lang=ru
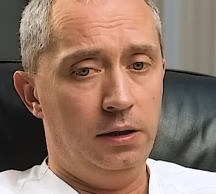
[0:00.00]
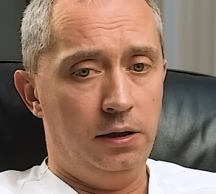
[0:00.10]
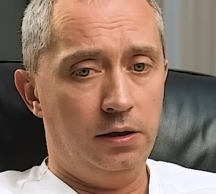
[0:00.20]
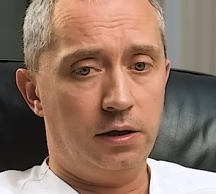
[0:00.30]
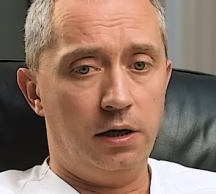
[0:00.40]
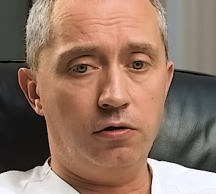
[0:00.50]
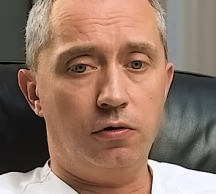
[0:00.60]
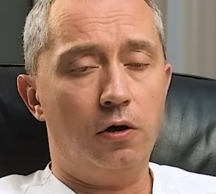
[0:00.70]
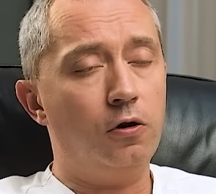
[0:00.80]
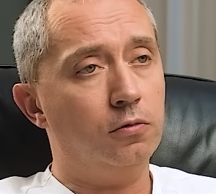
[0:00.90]
не сразу к
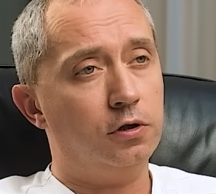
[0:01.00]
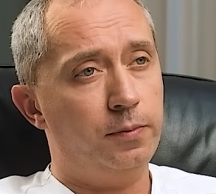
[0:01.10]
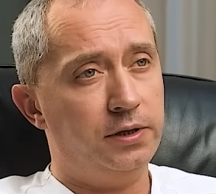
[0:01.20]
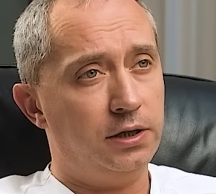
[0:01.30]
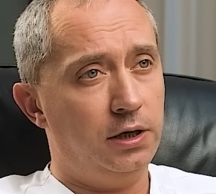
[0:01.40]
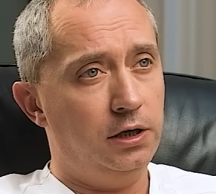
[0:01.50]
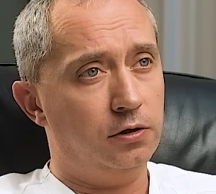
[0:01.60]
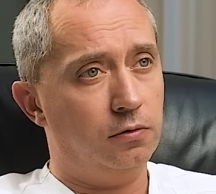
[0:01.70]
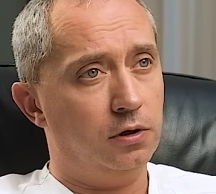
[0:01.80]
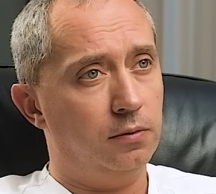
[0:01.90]
какому-то
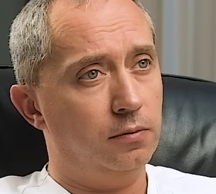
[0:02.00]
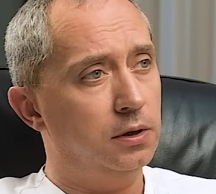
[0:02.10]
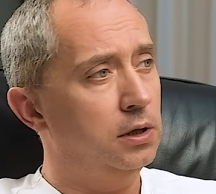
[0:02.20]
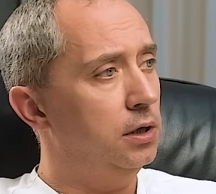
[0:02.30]
специалисту, там,